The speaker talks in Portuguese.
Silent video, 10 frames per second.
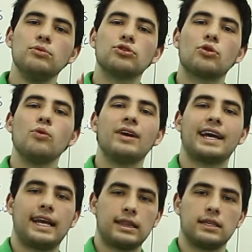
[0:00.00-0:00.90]
muito
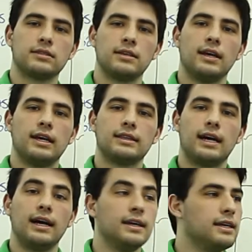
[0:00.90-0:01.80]
concretas,
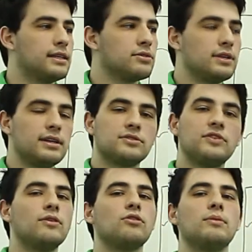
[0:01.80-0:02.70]
tá? Então se elas
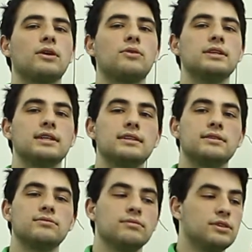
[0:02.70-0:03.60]
viam alguma coisa, elas
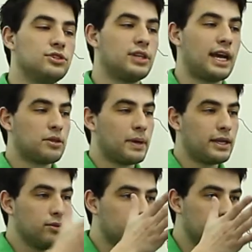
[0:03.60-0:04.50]
iam direto para
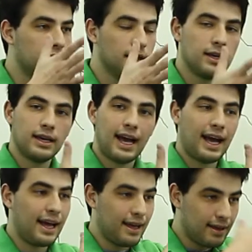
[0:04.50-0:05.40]
aquilo que
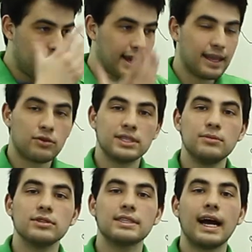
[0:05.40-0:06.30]
aquela coisa
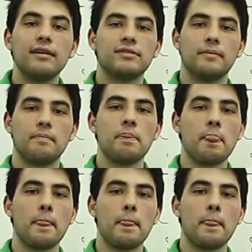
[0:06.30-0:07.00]
mostrava.